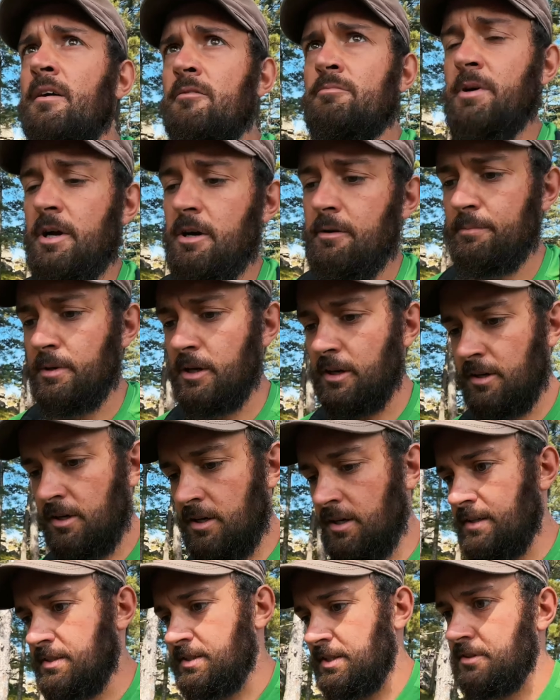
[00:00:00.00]
però
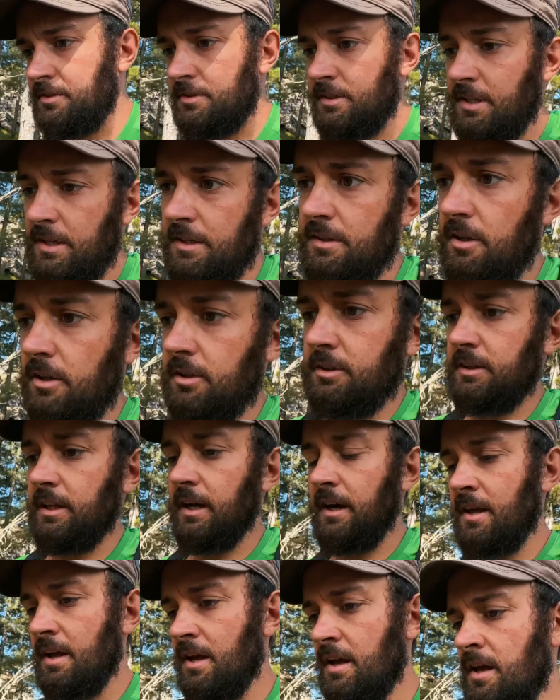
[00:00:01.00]
billone seconda ridotta
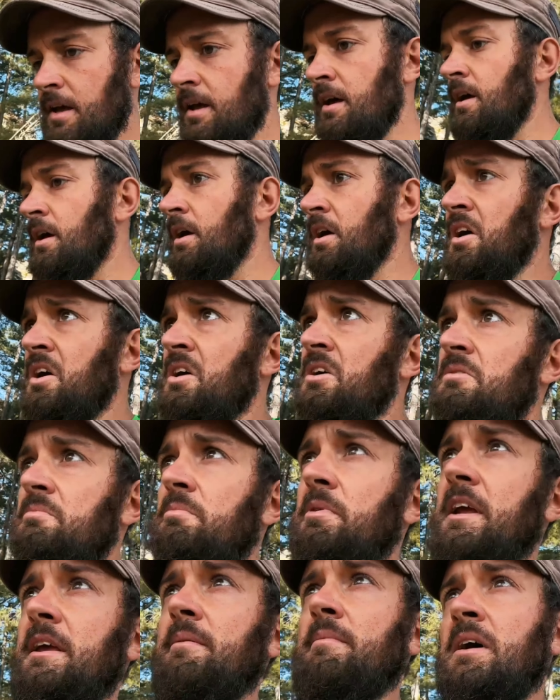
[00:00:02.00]

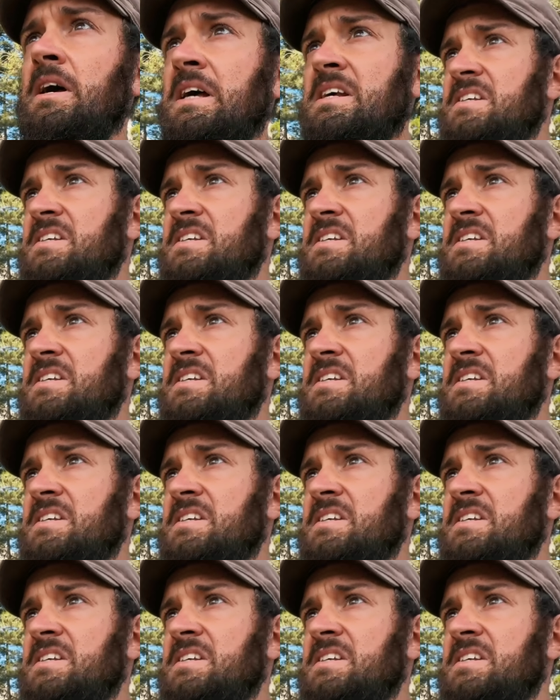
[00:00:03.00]
prima